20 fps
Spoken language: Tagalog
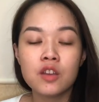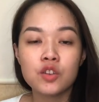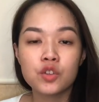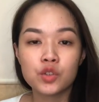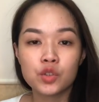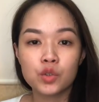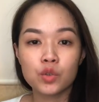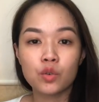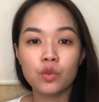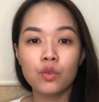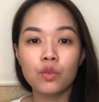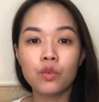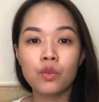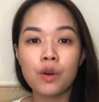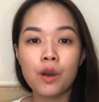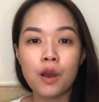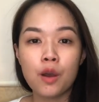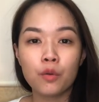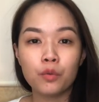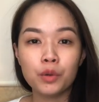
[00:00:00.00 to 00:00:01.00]
So,
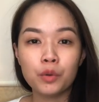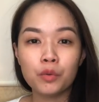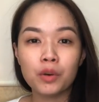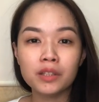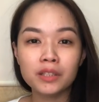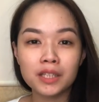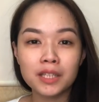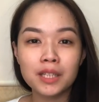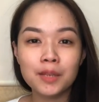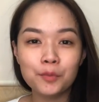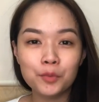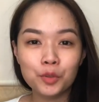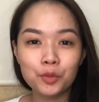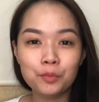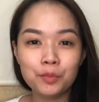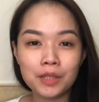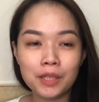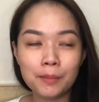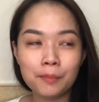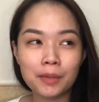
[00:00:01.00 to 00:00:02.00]
we wanted him to
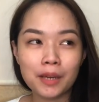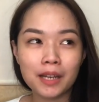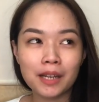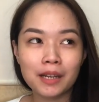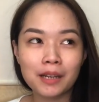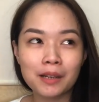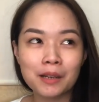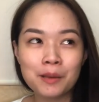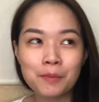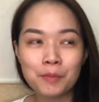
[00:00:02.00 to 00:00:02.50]
be parang